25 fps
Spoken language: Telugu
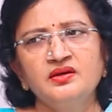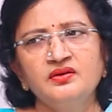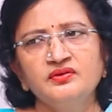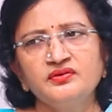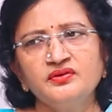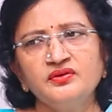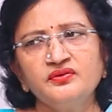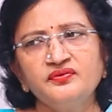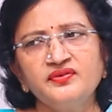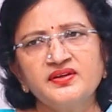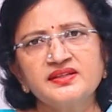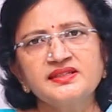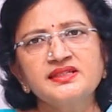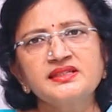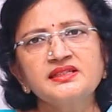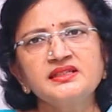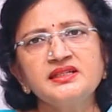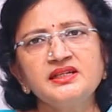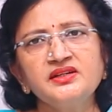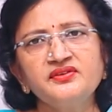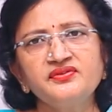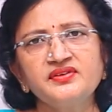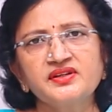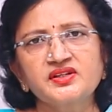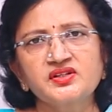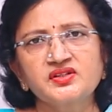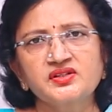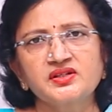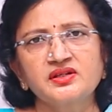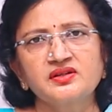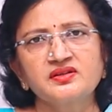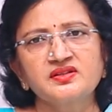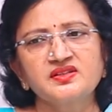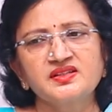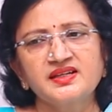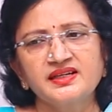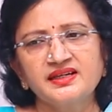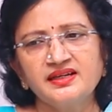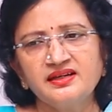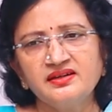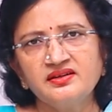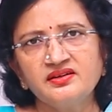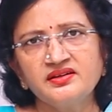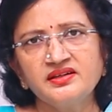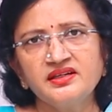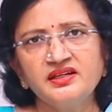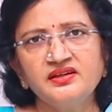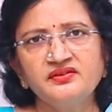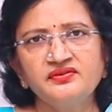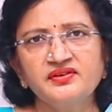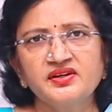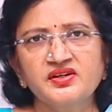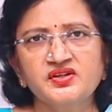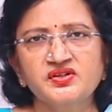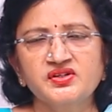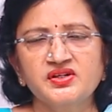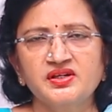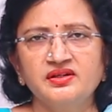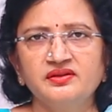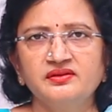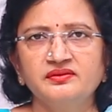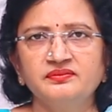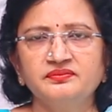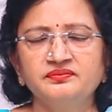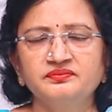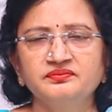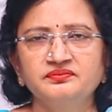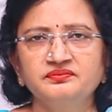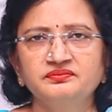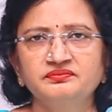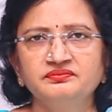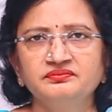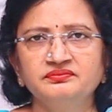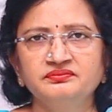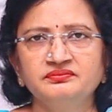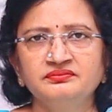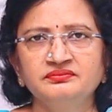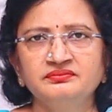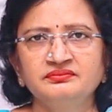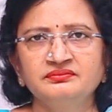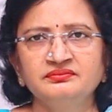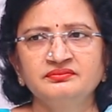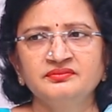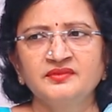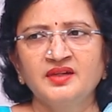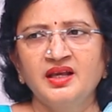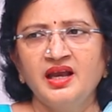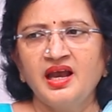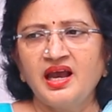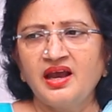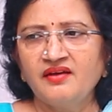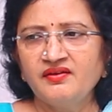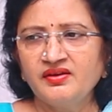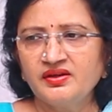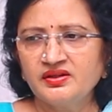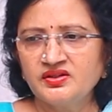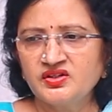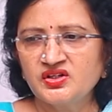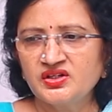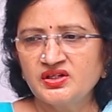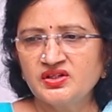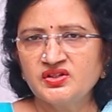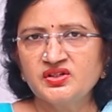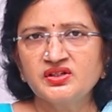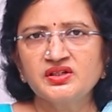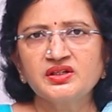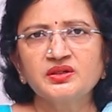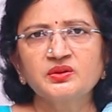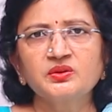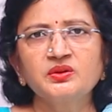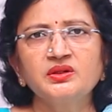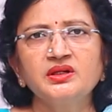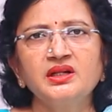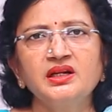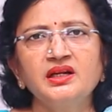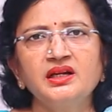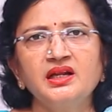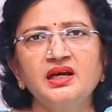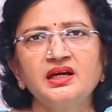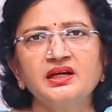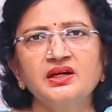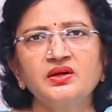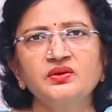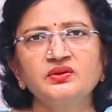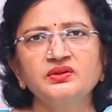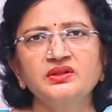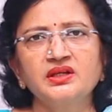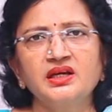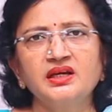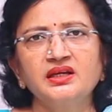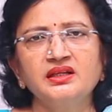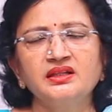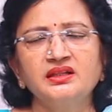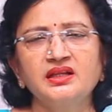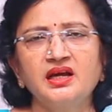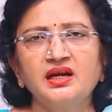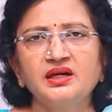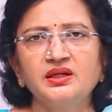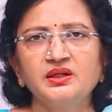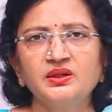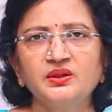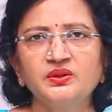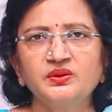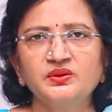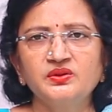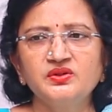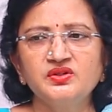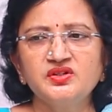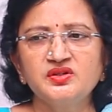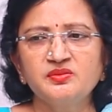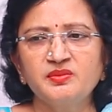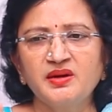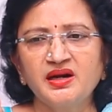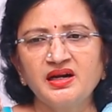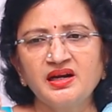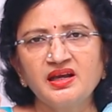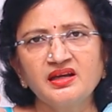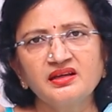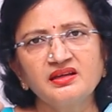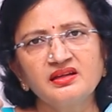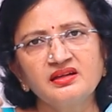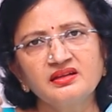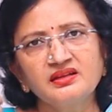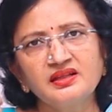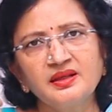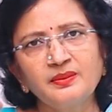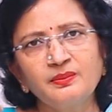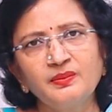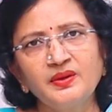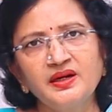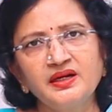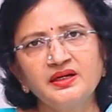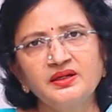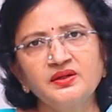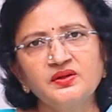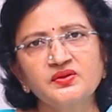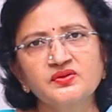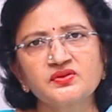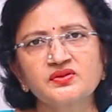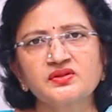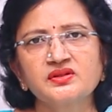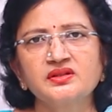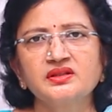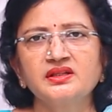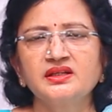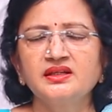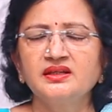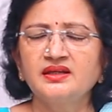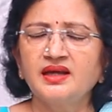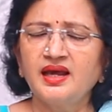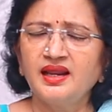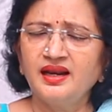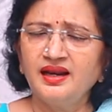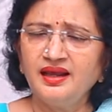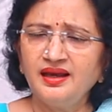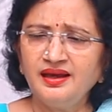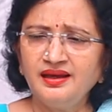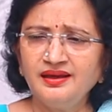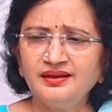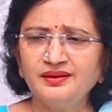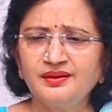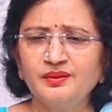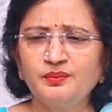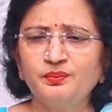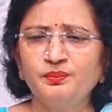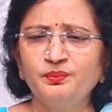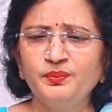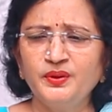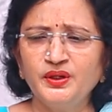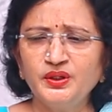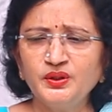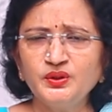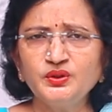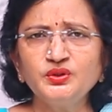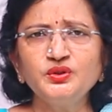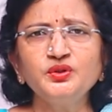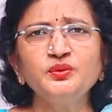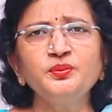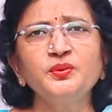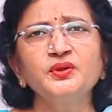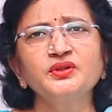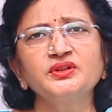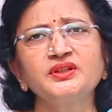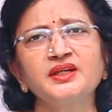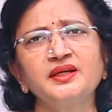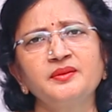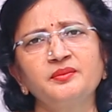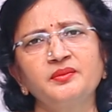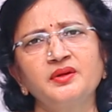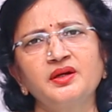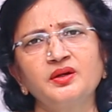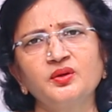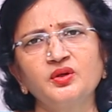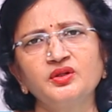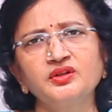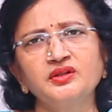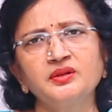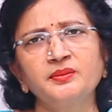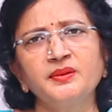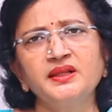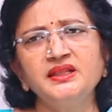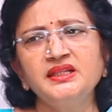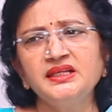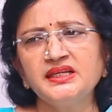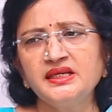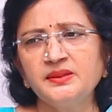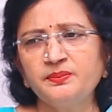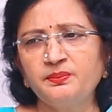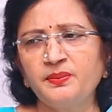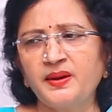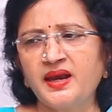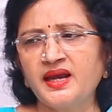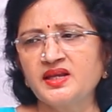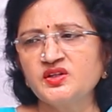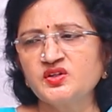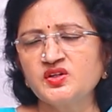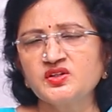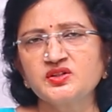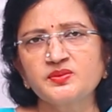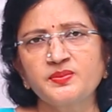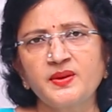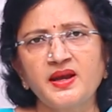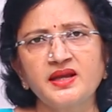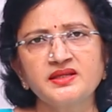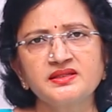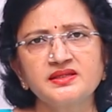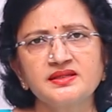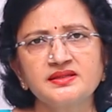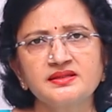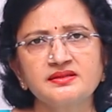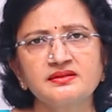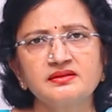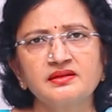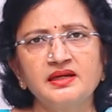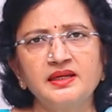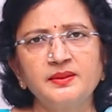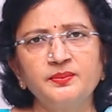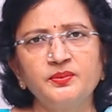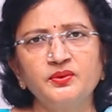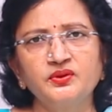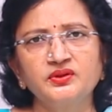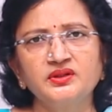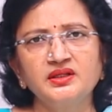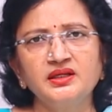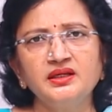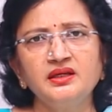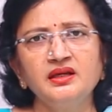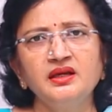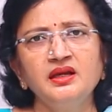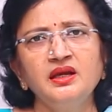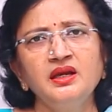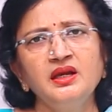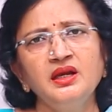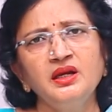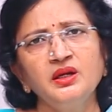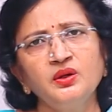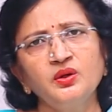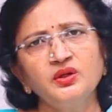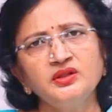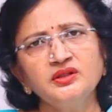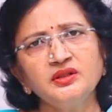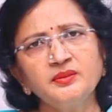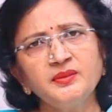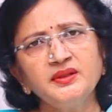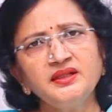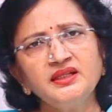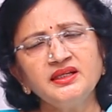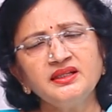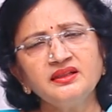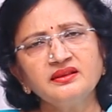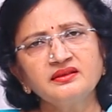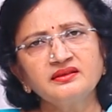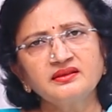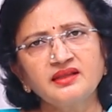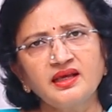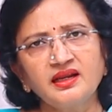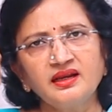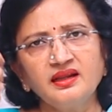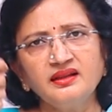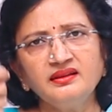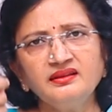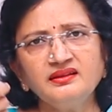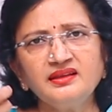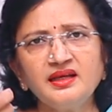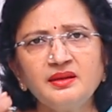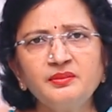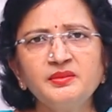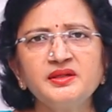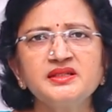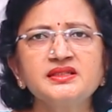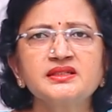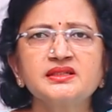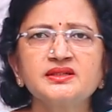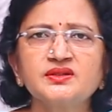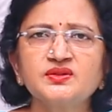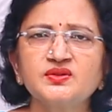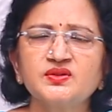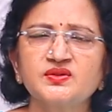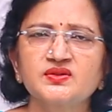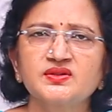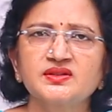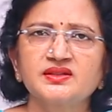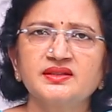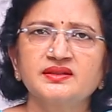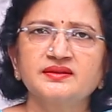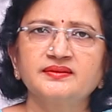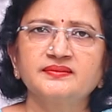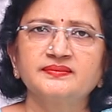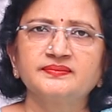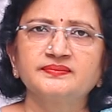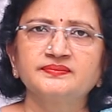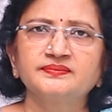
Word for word: సో ఫస్ట్ ఇన్ఫెక్షన్ సెకండరీ ఇన్ఫెక్షన్ అవి చిన్న చిన్న గుల్లల్లాగా అవుతాయి దాంట్లో నుంచి మళ్ళా గిరితే బ్లడ్ వస్తుంది అలా పెరుగుతూ పోతాయి మా కొంతమందికి ప్యాచెస్ ప్యాచెస్ అయిపోతే కొంతమందికి తలంతా బ్లిస్టర్స్ వస్తాయి